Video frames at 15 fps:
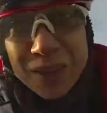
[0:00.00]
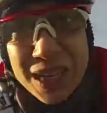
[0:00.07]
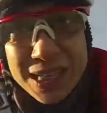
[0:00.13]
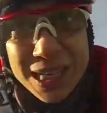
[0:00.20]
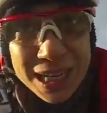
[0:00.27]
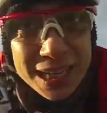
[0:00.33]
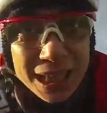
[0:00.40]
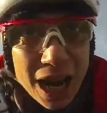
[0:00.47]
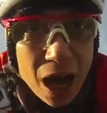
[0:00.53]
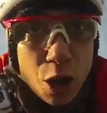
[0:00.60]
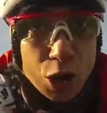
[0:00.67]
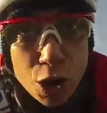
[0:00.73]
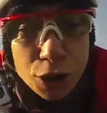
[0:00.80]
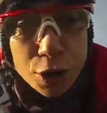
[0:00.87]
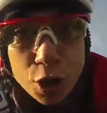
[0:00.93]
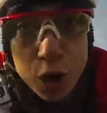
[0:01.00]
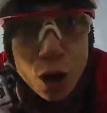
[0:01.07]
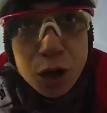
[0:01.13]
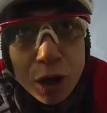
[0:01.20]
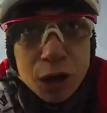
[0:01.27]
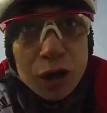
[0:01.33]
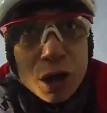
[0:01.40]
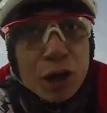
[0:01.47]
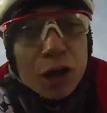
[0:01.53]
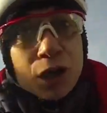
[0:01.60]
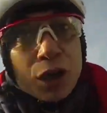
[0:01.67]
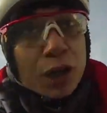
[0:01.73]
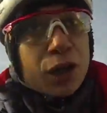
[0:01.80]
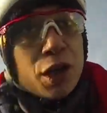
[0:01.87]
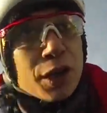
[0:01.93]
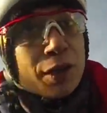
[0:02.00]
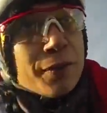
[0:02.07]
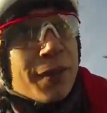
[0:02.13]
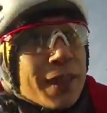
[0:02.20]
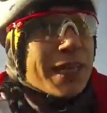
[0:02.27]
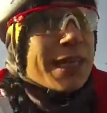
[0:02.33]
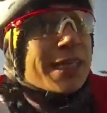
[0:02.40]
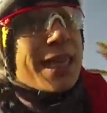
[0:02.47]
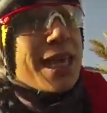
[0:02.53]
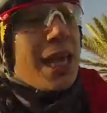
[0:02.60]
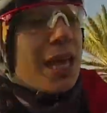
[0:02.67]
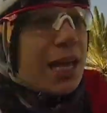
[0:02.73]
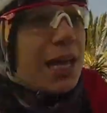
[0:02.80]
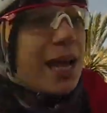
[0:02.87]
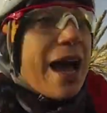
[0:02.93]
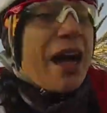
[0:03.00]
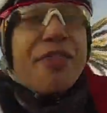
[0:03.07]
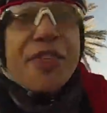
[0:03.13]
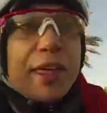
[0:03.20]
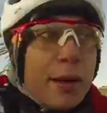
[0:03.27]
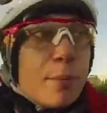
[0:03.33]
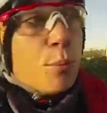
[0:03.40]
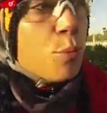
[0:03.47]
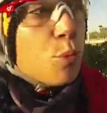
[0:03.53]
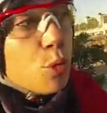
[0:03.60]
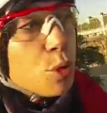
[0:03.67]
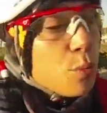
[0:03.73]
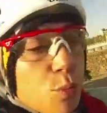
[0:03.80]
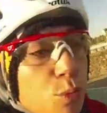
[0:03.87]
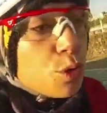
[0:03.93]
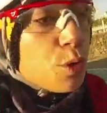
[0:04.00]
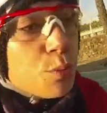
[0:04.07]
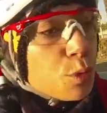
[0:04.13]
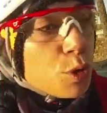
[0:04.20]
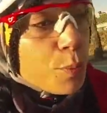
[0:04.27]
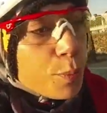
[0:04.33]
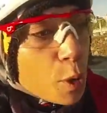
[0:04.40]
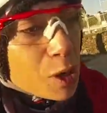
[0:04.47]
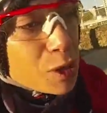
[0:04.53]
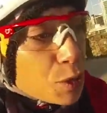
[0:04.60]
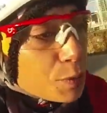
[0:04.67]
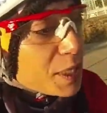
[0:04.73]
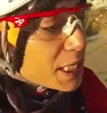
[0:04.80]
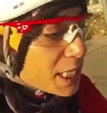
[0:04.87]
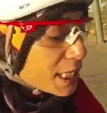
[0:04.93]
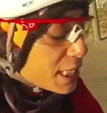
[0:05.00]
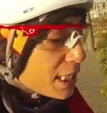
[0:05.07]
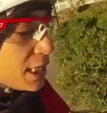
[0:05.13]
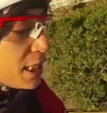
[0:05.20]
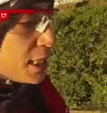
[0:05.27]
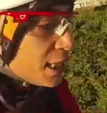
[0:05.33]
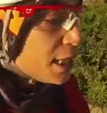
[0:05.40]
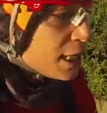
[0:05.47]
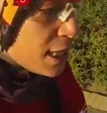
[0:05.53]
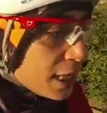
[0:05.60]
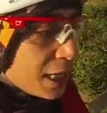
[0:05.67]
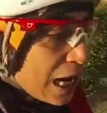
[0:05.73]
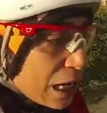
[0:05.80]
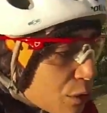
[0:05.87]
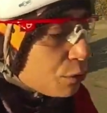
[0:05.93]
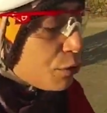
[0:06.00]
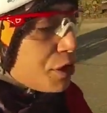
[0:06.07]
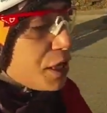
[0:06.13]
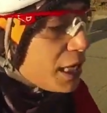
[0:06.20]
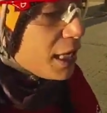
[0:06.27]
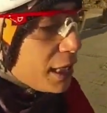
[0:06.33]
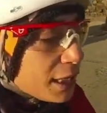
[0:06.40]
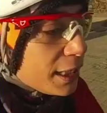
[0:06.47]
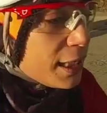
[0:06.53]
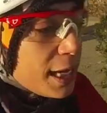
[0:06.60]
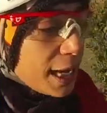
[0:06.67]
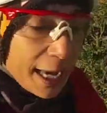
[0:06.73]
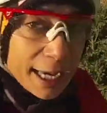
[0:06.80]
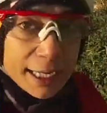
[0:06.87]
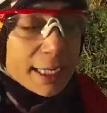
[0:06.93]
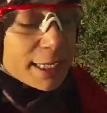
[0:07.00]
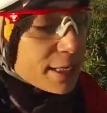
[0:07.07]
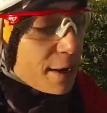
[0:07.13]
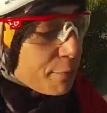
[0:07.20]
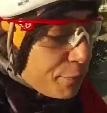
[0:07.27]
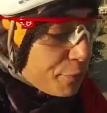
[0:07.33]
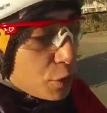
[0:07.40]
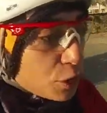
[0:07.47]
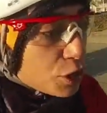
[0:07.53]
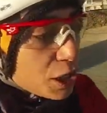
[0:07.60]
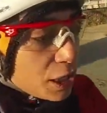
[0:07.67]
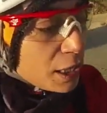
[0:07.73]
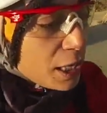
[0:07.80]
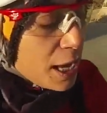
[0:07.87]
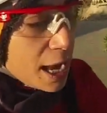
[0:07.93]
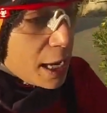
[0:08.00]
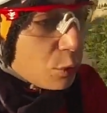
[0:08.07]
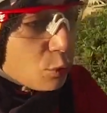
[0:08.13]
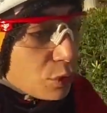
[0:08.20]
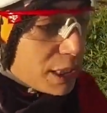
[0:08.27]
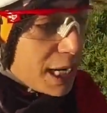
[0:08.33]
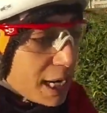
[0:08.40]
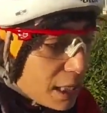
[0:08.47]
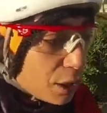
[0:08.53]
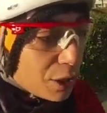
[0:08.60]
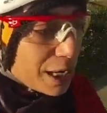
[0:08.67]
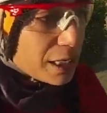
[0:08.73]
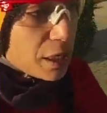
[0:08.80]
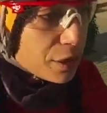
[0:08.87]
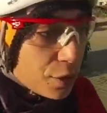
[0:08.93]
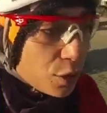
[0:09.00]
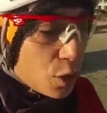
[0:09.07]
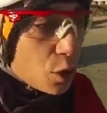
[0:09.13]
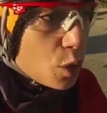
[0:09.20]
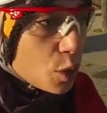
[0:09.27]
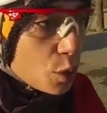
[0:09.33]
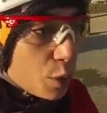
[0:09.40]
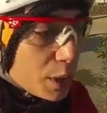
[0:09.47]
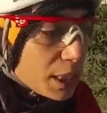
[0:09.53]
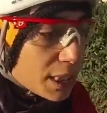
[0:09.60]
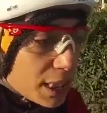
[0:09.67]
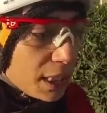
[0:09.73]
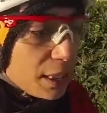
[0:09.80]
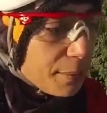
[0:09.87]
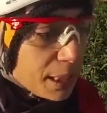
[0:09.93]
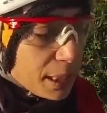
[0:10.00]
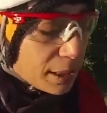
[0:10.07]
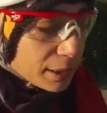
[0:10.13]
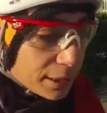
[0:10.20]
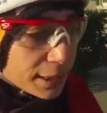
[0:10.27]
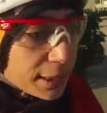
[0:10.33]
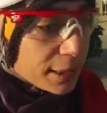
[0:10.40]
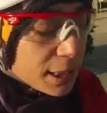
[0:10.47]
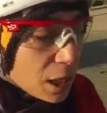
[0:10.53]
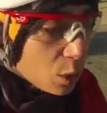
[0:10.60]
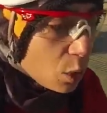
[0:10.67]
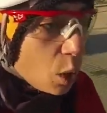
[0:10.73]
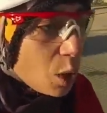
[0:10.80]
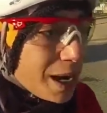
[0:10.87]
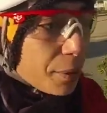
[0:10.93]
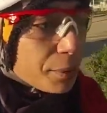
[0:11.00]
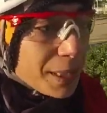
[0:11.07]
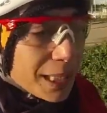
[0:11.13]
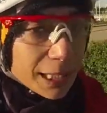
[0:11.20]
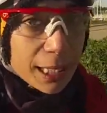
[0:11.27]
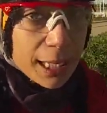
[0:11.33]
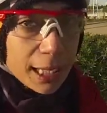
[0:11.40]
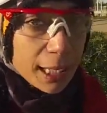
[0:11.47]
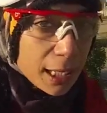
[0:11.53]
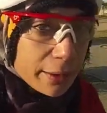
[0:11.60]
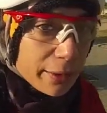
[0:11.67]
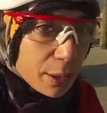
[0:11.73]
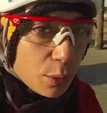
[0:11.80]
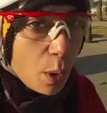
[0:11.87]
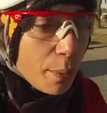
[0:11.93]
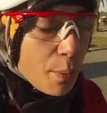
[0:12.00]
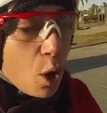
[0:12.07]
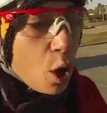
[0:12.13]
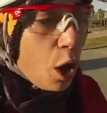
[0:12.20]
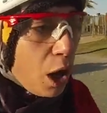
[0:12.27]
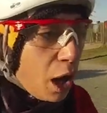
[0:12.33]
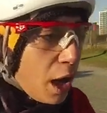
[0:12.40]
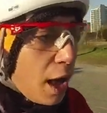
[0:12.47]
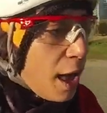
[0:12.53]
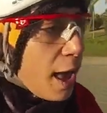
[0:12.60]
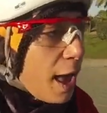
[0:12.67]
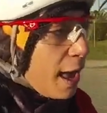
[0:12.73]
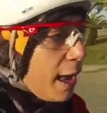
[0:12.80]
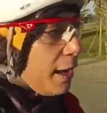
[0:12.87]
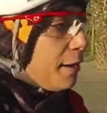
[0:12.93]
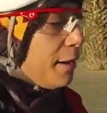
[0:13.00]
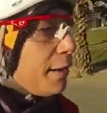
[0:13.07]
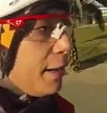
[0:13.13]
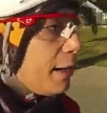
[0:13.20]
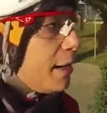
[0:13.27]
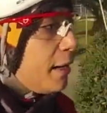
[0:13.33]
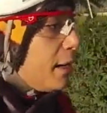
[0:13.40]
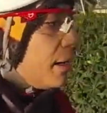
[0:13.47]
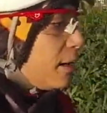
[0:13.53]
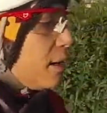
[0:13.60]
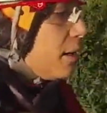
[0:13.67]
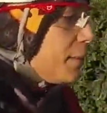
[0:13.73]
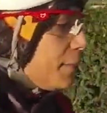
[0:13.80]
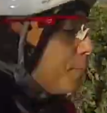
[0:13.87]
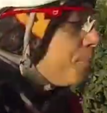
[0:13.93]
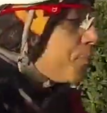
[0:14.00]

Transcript: Saleta la conozco desde hace muy, muy, muy pocas meses. La conocí en San en un trail que organizó Where is the Limit. Luego la vi eh, de nuevo en ah,